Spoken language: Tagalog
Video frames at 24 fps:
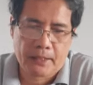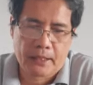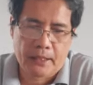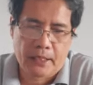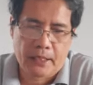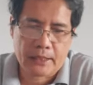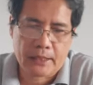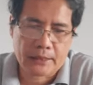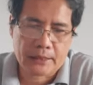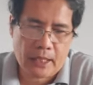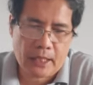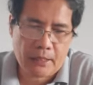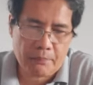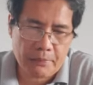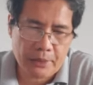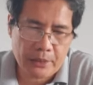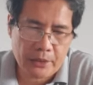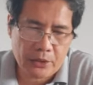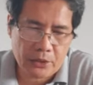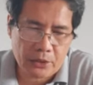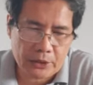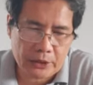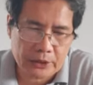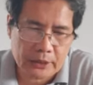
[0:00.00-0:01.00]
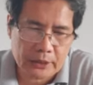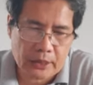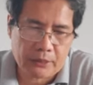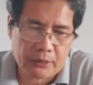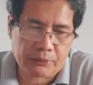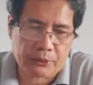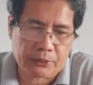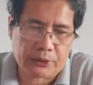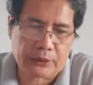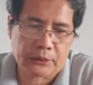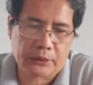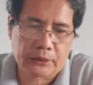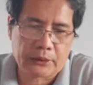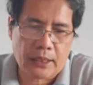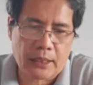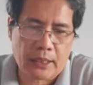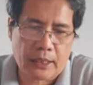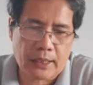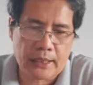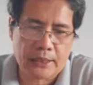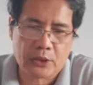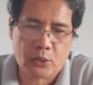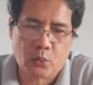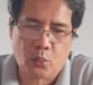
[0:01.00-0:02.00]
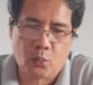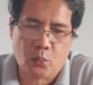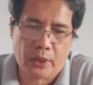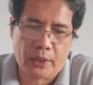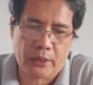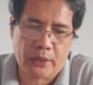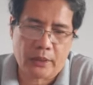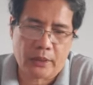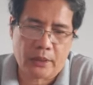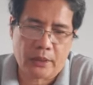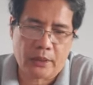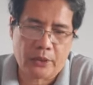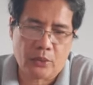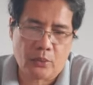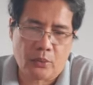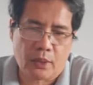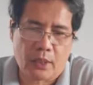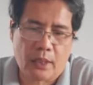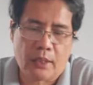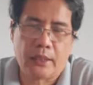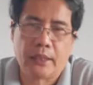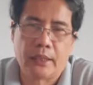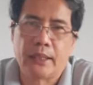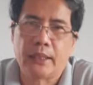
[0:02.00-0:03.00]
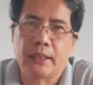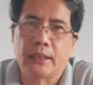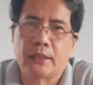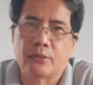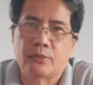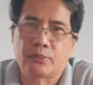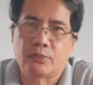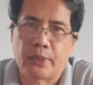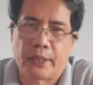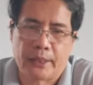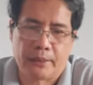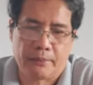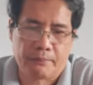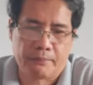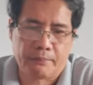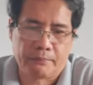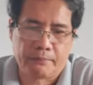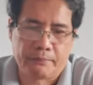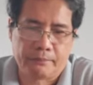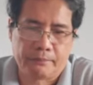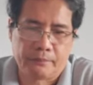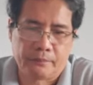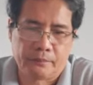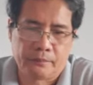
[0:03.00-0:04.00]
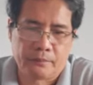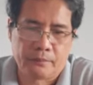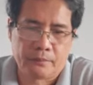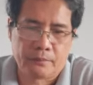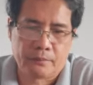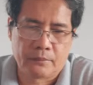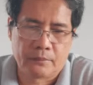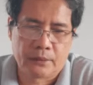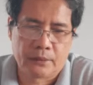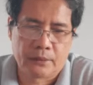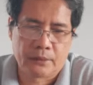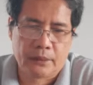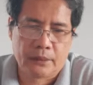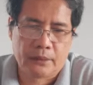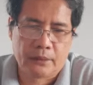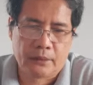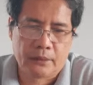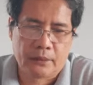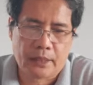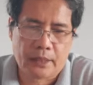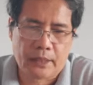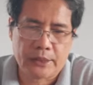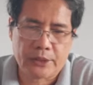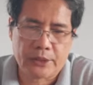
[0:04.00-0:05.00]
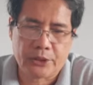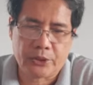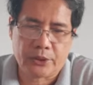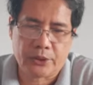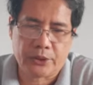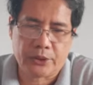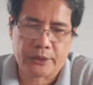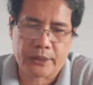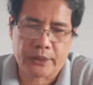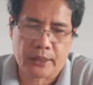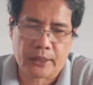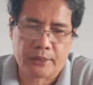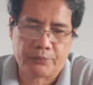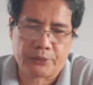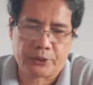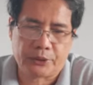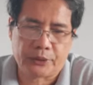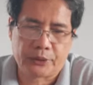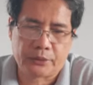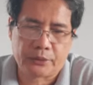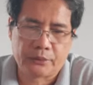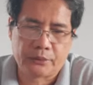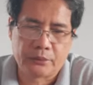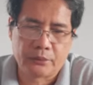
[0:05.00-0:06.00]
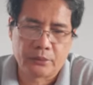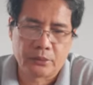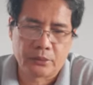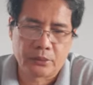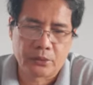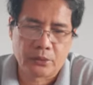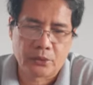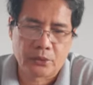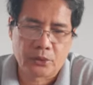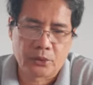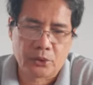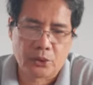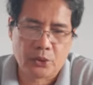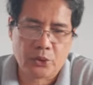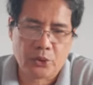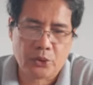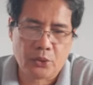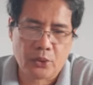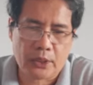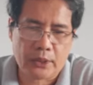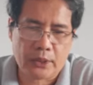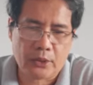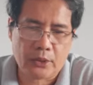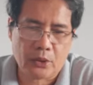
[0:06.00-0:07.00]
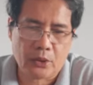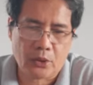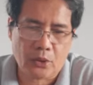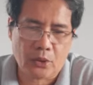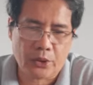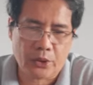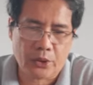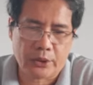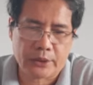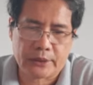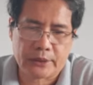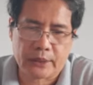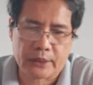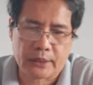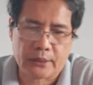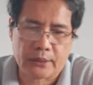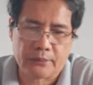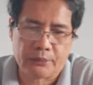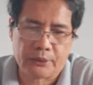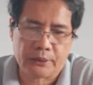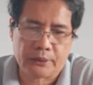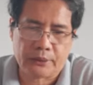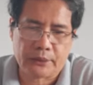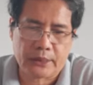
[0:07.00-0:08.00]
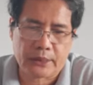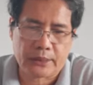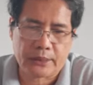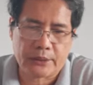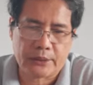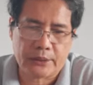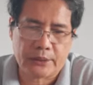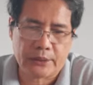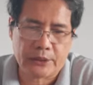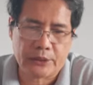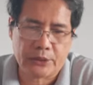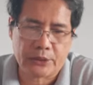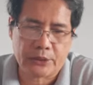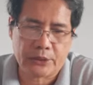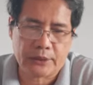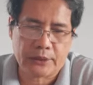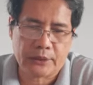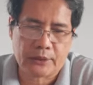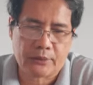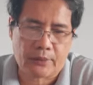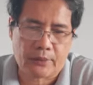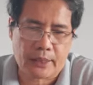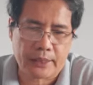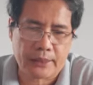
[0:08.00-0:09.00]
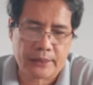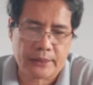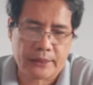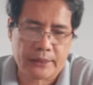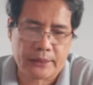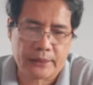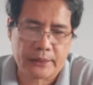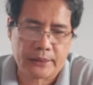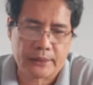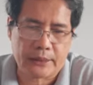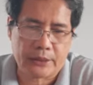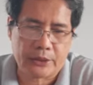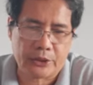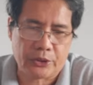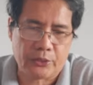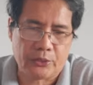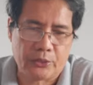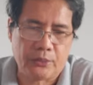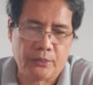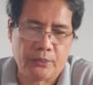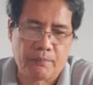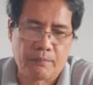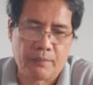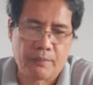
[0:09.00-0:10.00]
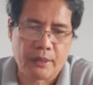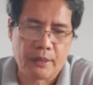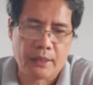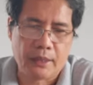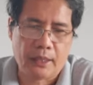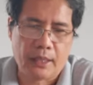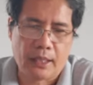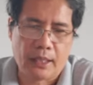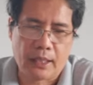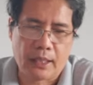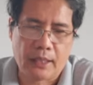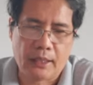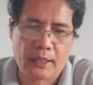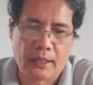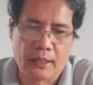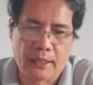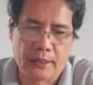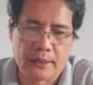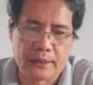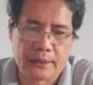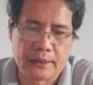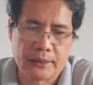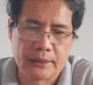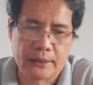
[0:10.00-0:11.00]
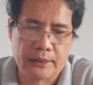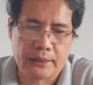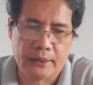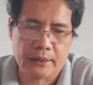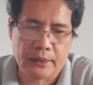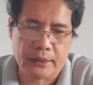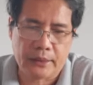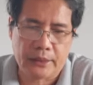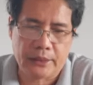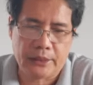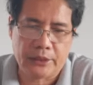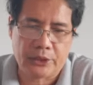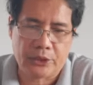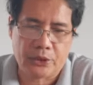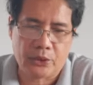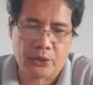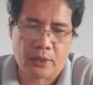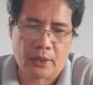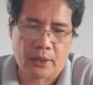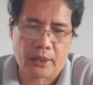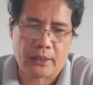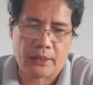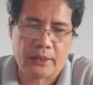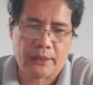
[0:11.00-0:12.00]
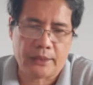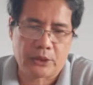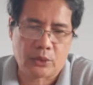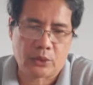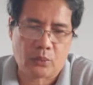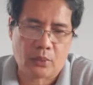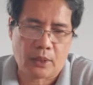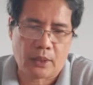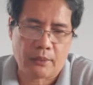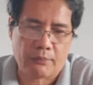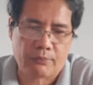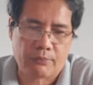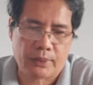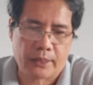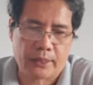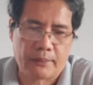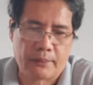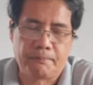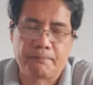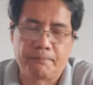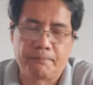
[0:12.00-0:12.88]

Examine yourselves as to whether you are in the faith. Test yourselves. Do you not know yourselves that Jesus Christ is in you, unless indeed you are disqualified?